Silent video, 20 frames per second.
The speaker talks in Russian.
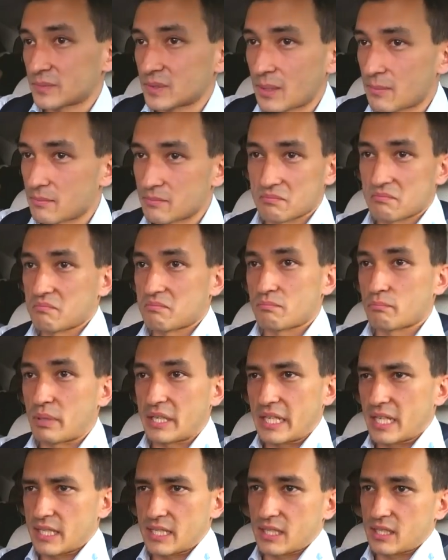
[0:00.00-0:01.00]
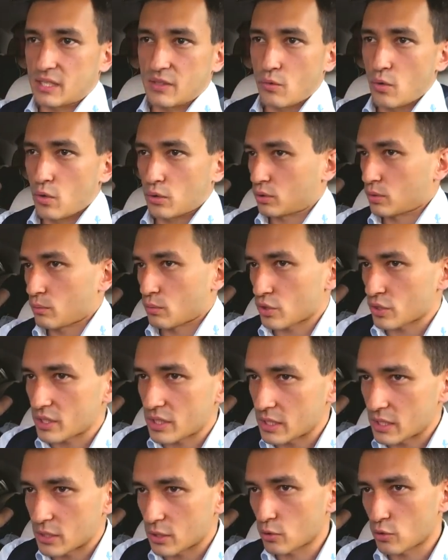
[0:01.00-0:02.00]
там боятся того, кто может
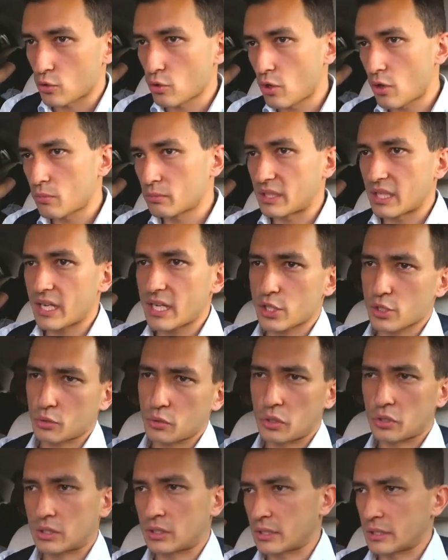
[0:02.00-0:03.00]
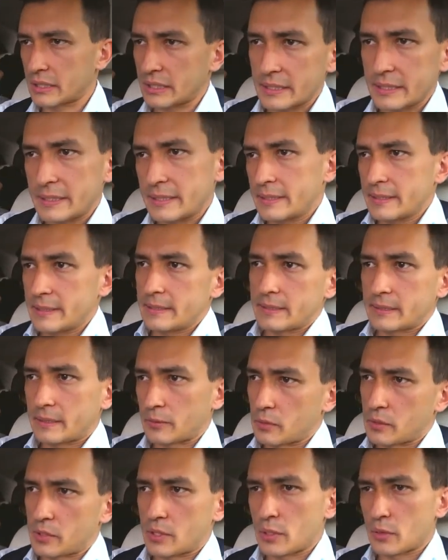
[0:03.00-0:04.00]
сидеть за рулем, да, что это
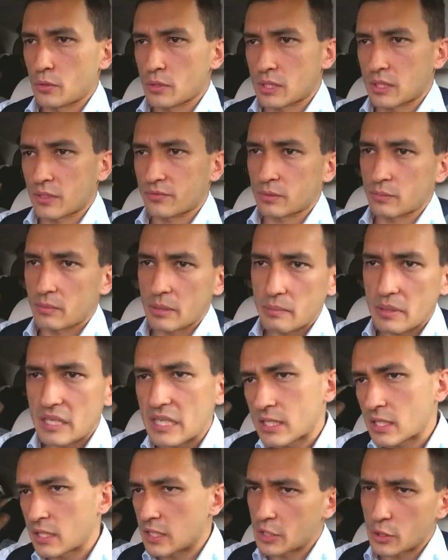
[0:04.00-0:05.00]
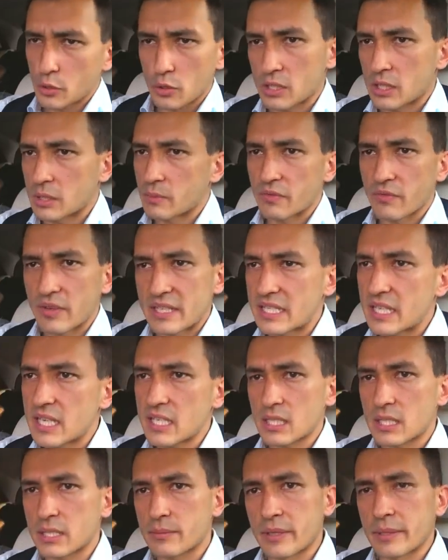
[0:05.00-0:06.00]
такой серьезный автомобиль с серьезными
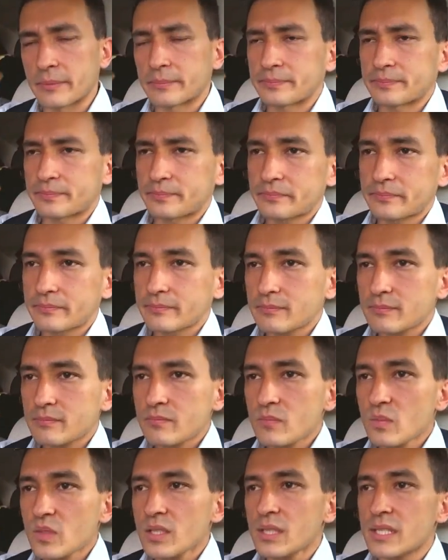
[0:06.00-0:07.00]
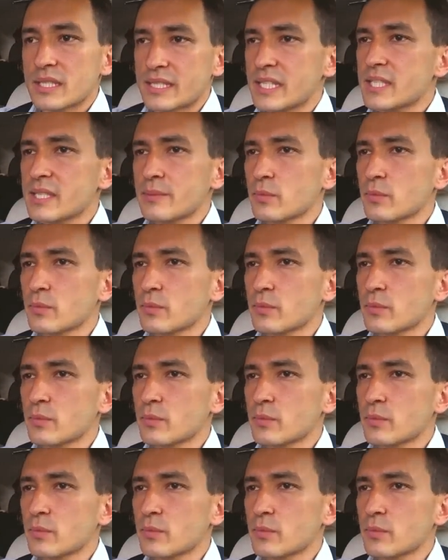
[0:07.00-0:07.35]
водителями. Здесь